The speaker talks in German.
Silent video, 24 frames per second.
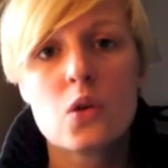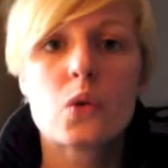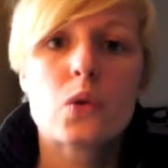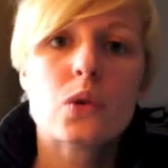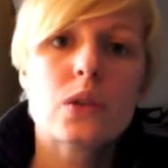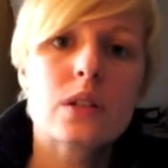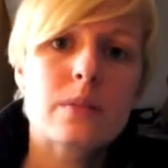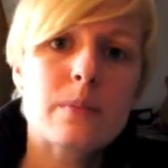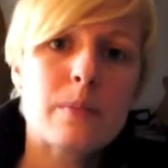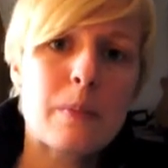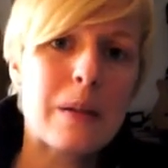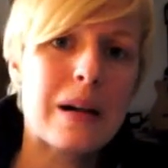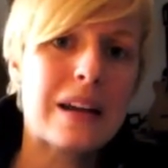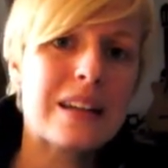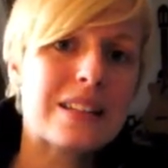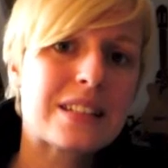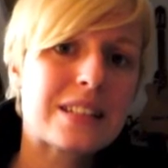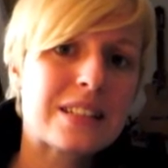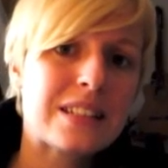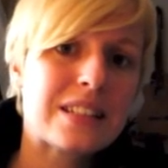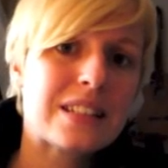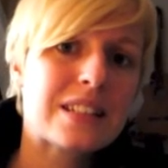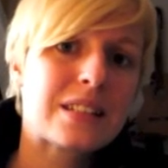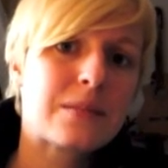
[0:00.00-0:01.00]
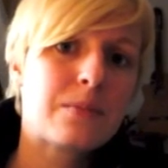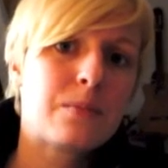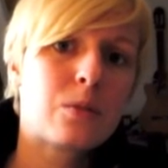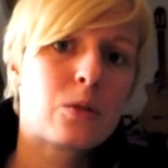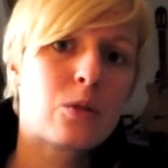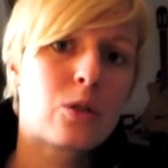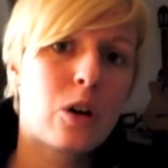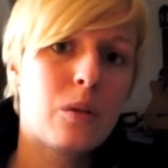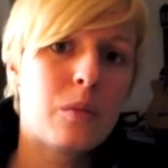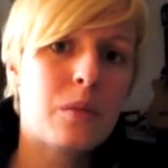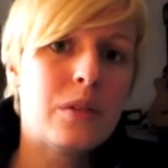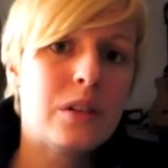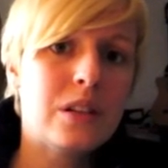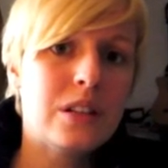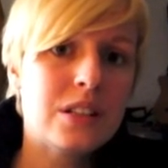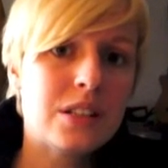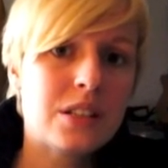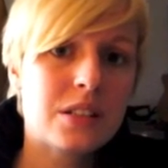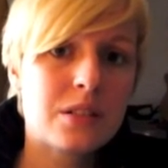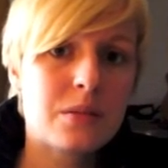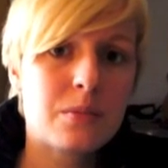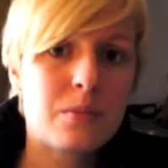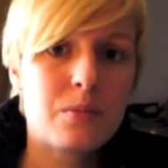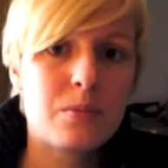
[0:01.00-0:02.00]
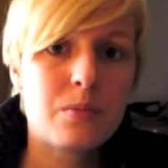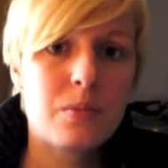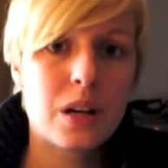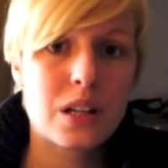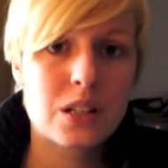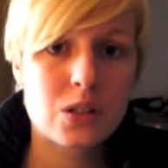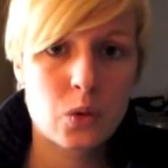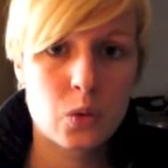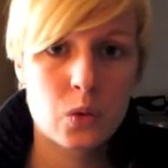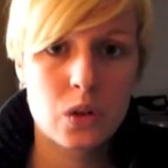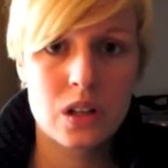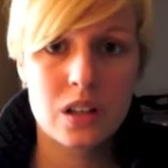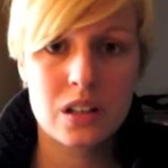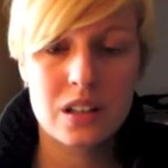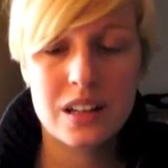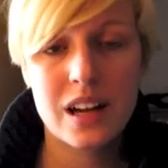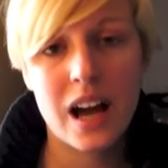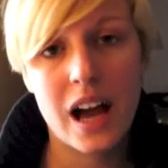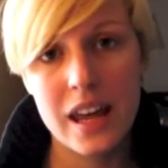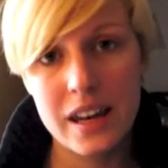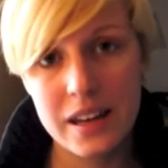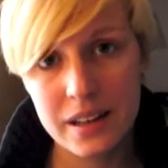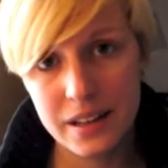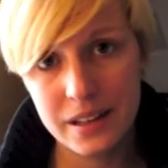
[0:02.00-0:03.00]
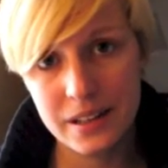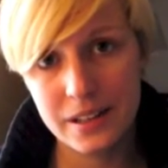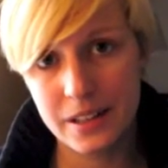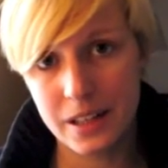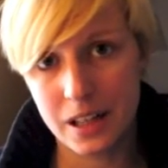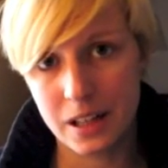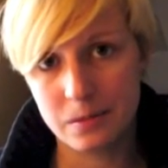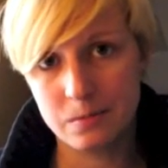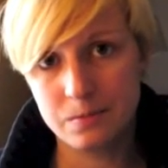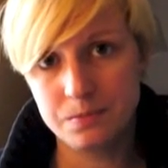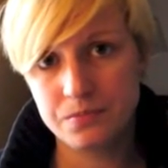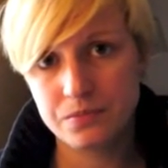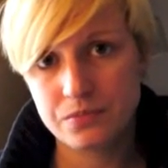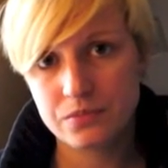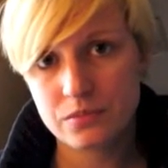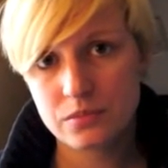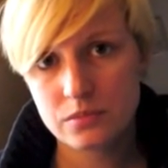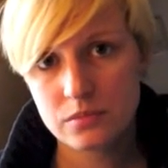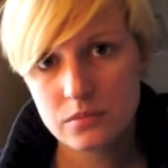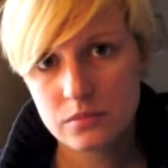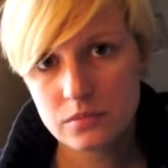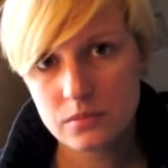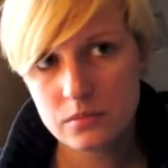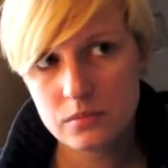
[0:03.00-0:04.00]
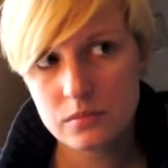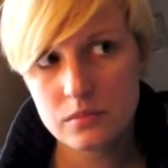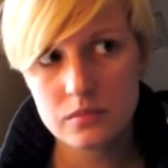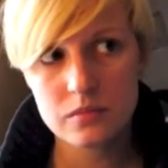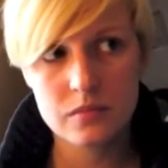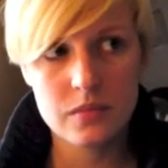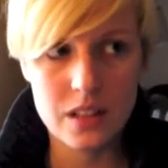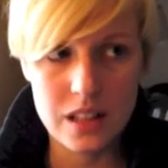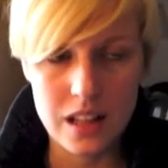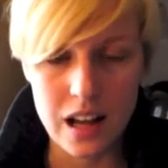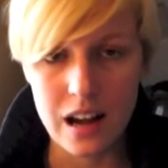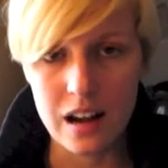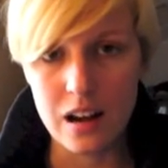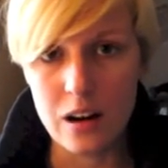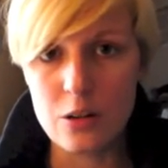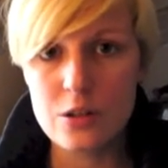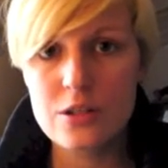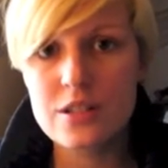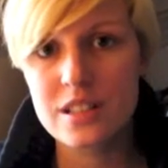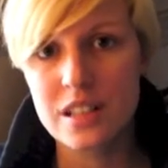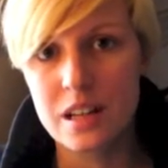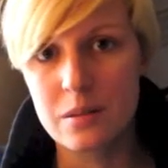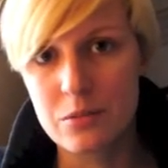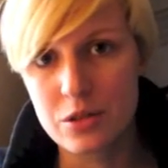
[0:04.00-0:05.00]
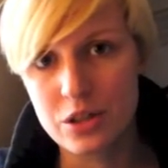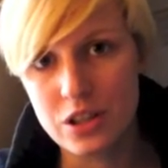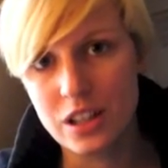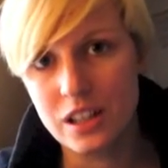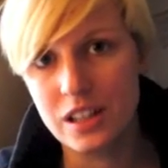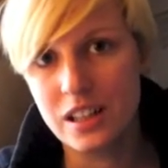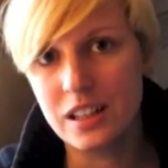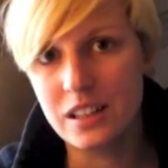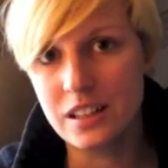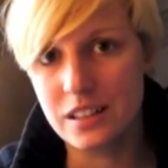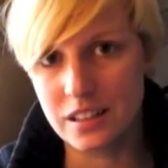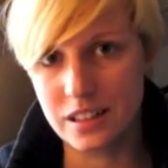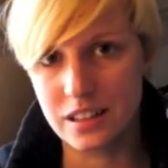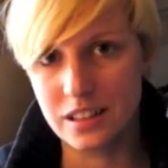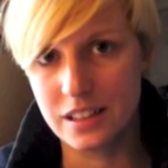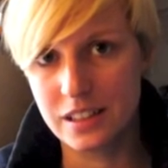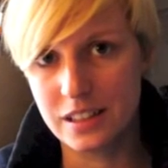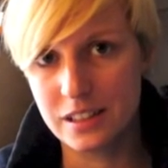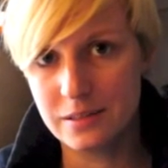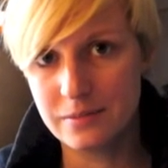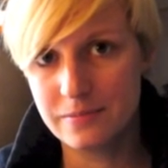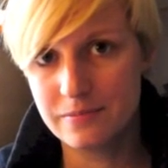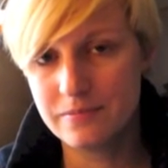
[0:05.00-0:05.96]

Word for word: und meistens bekommen diese Personen keine Kinder. Ja, Ausnahmen bestätigen die Regel.